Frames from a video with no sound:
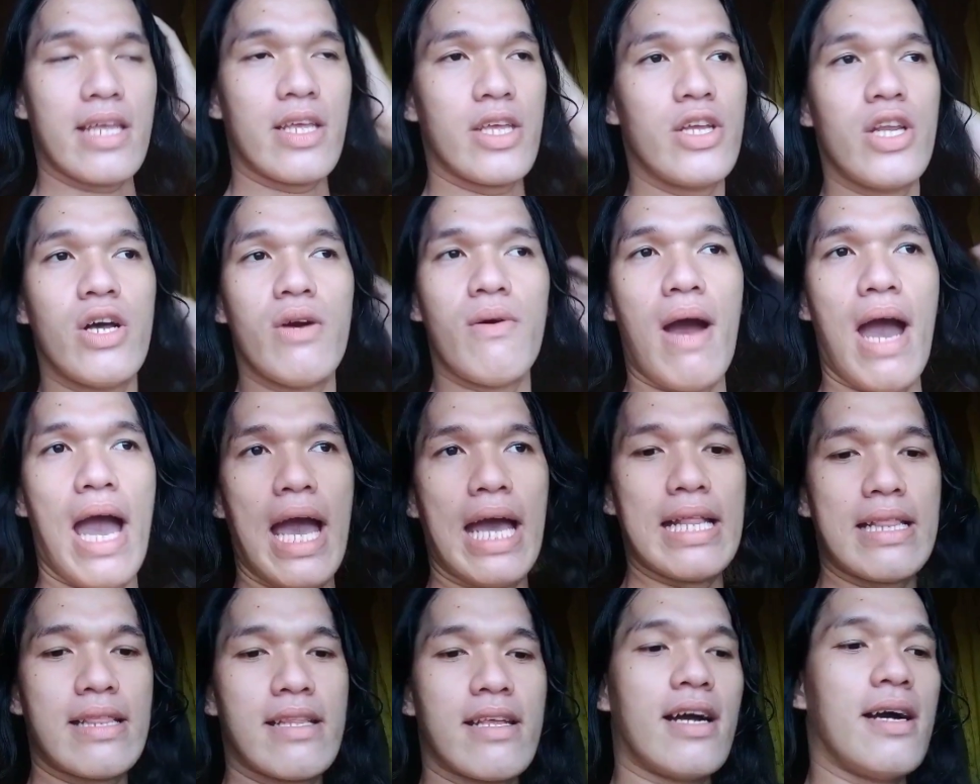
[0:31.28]
you know
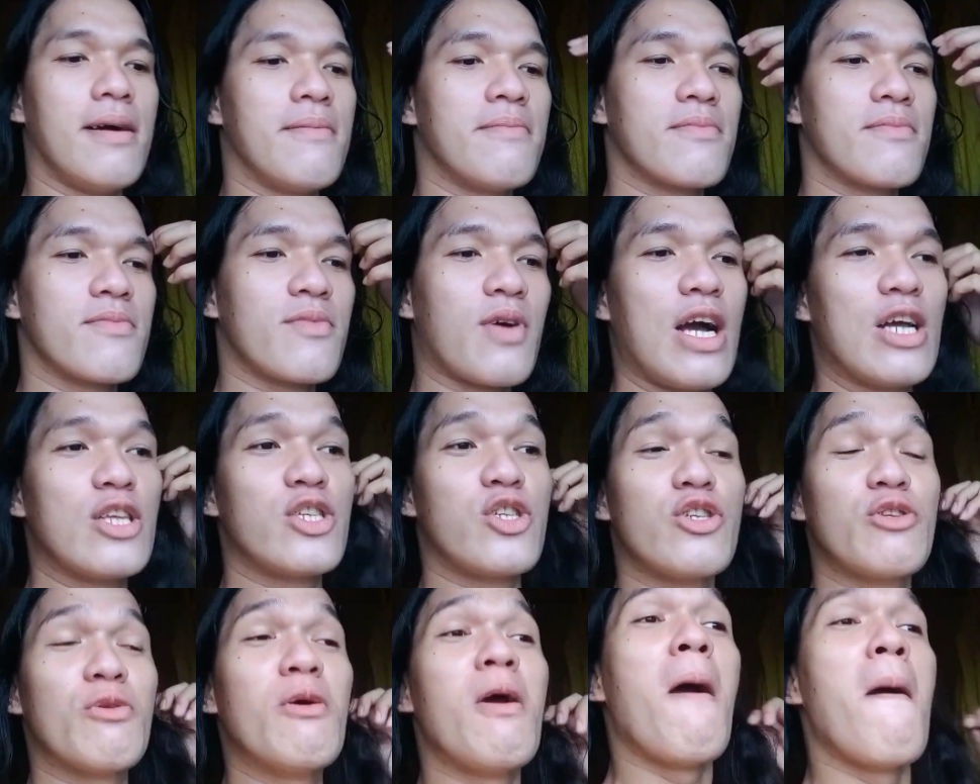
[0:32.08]
what um kan
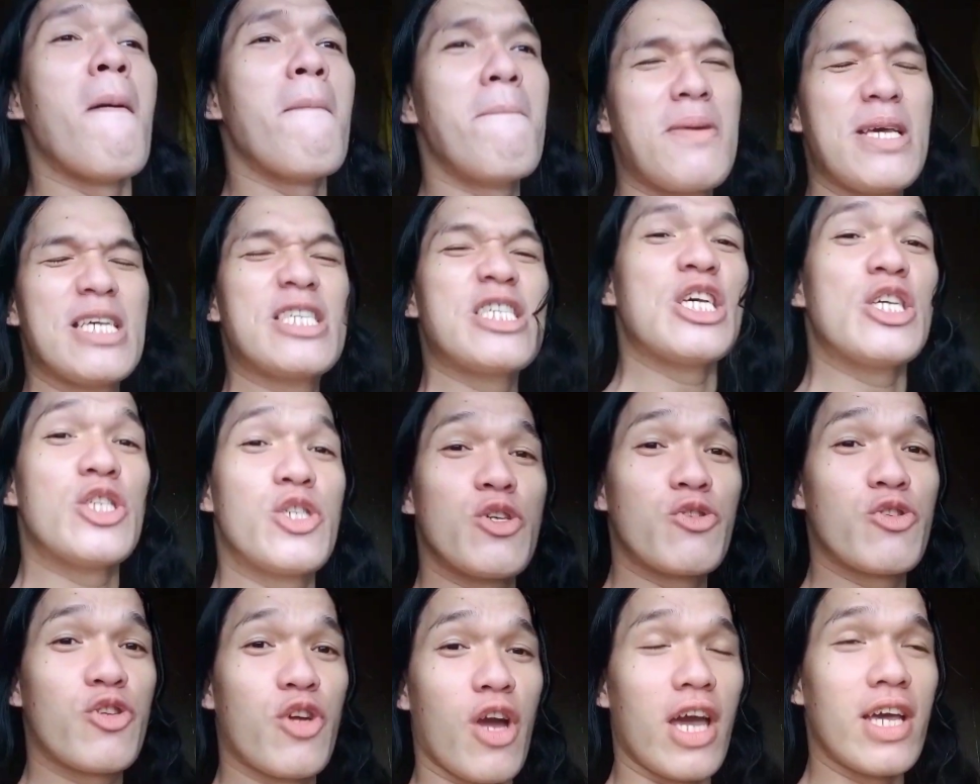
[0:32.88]
jud busy
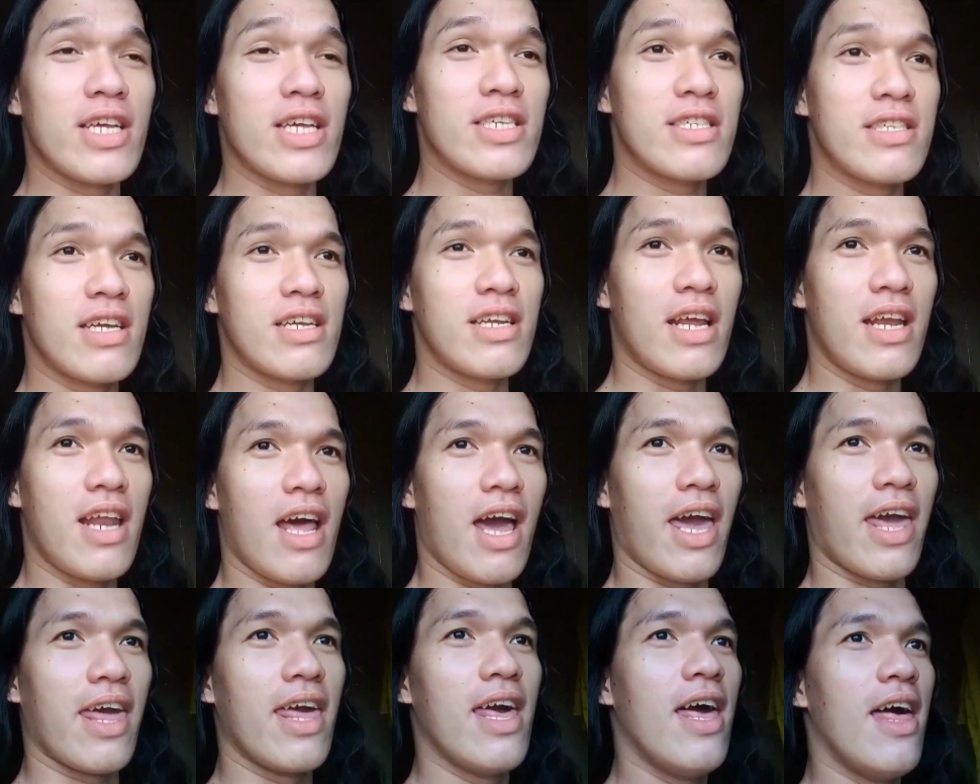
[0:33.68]
jud ko is tanan
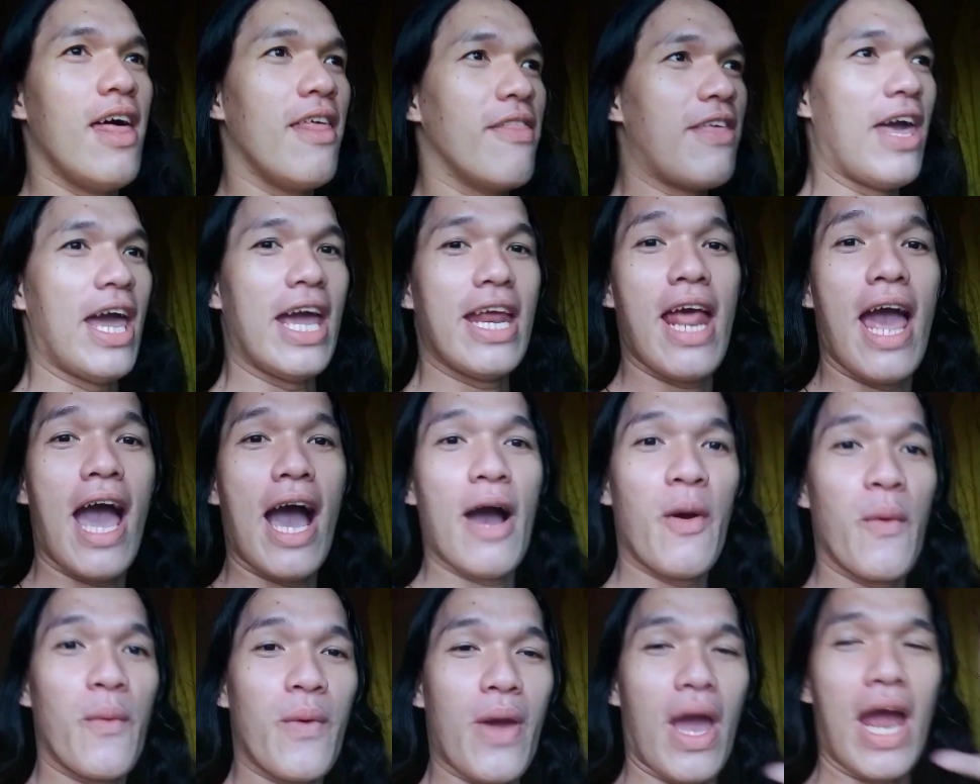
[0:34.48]
ay then
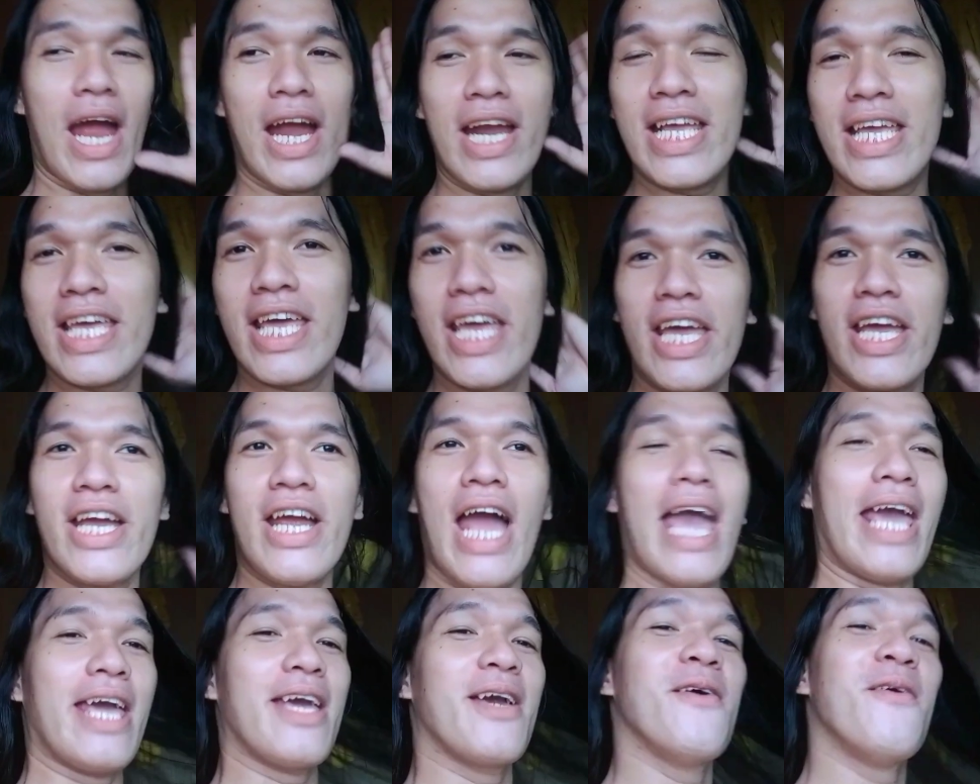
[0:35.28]
we are here
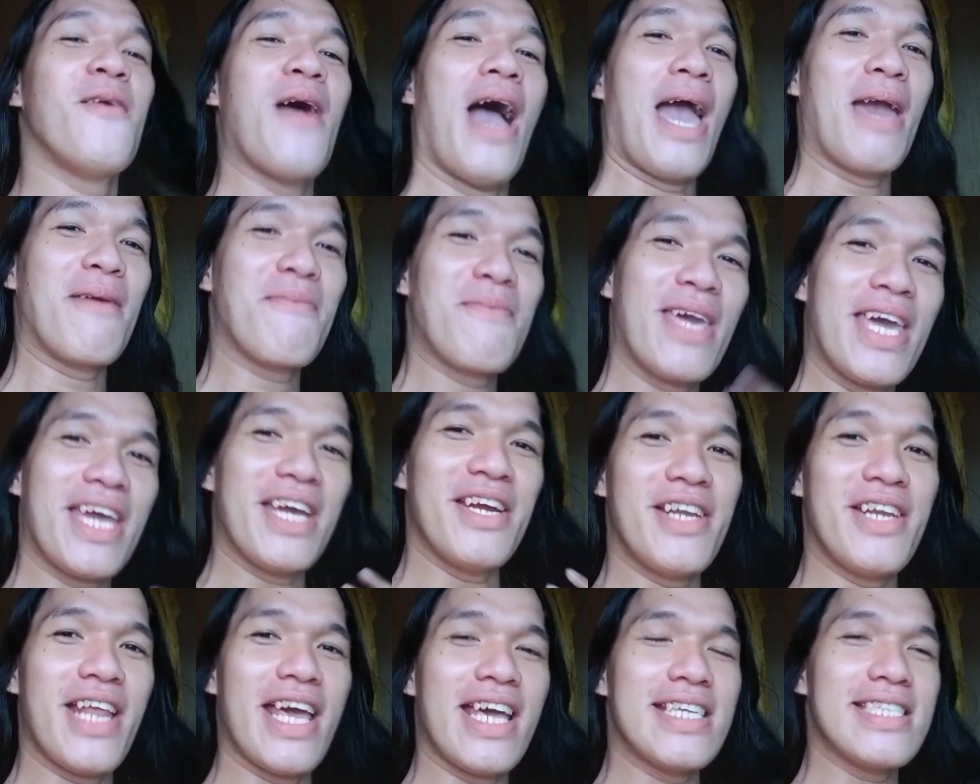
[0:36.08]
I I'm
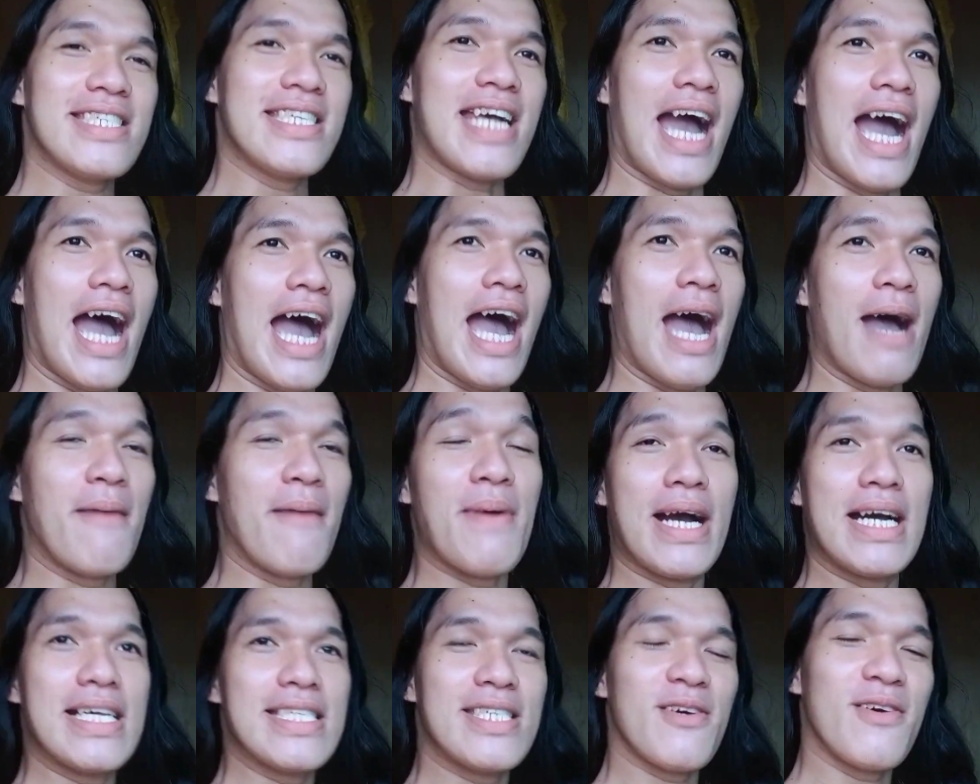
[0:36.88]
here din sa
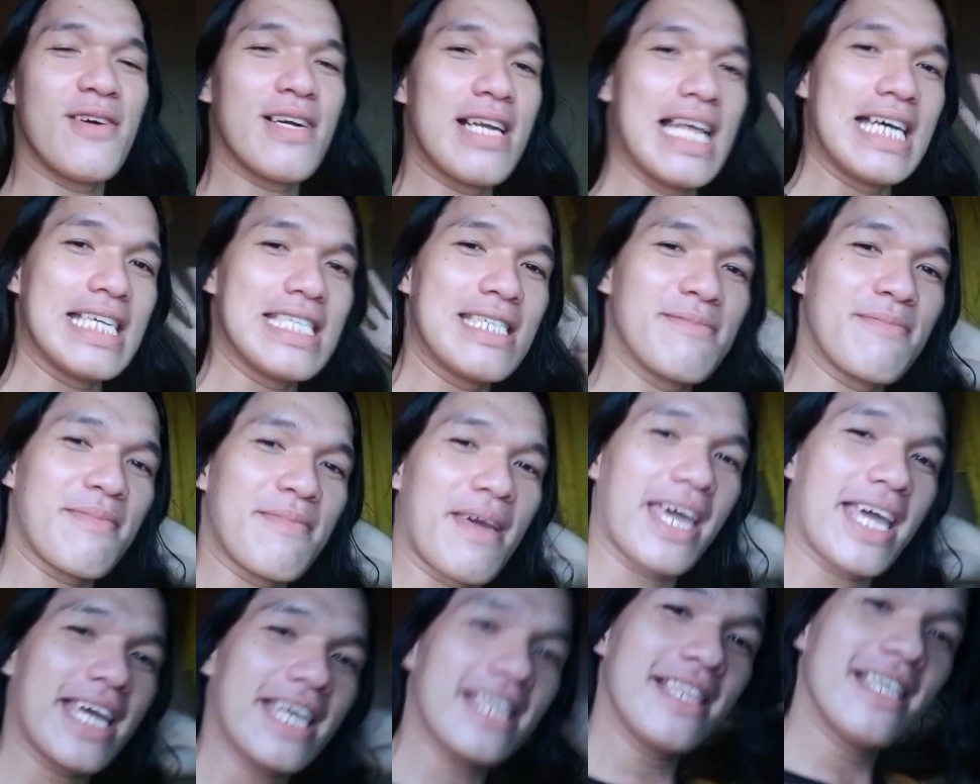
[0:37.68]
abangan sa
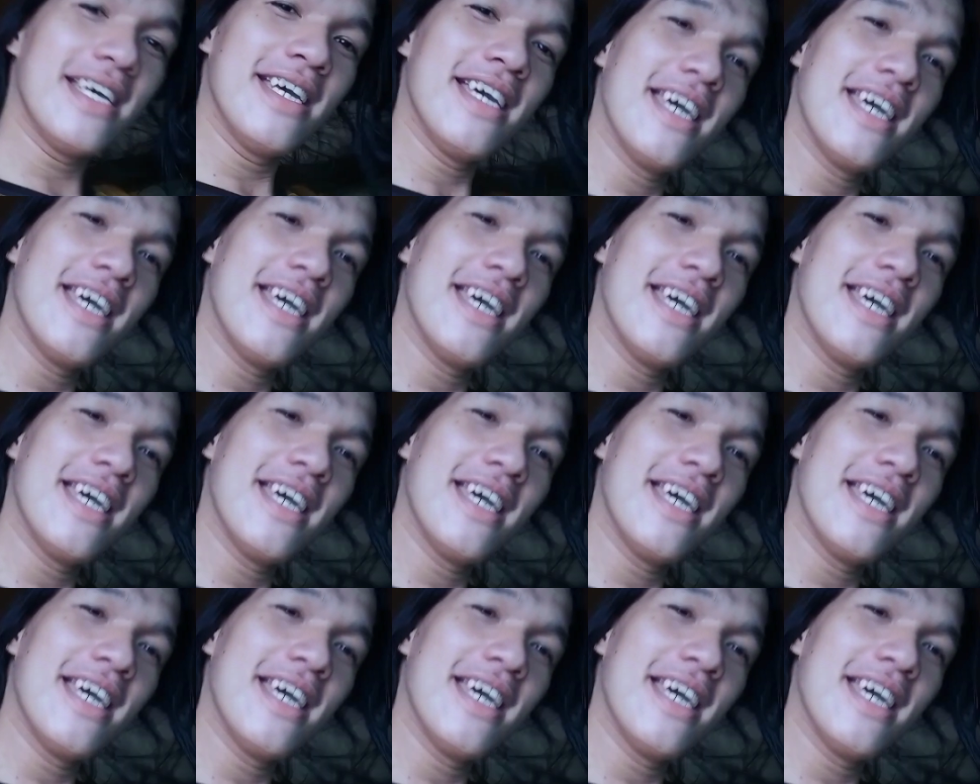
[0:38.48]
classmate